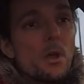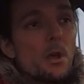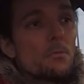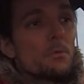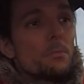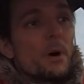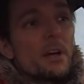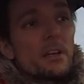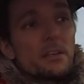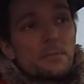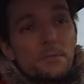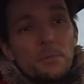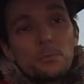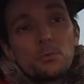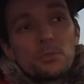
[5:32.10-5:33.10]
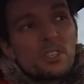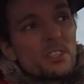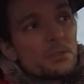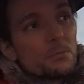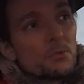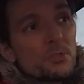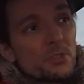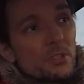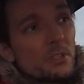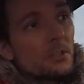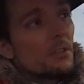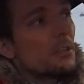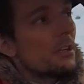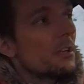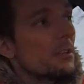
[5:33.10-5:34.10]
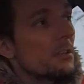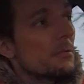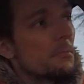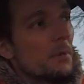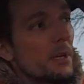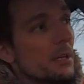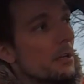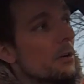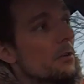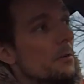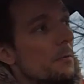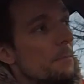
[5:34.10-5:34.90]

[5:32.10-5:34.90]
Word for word: Wobei ich vermute, das müsste dann Maingau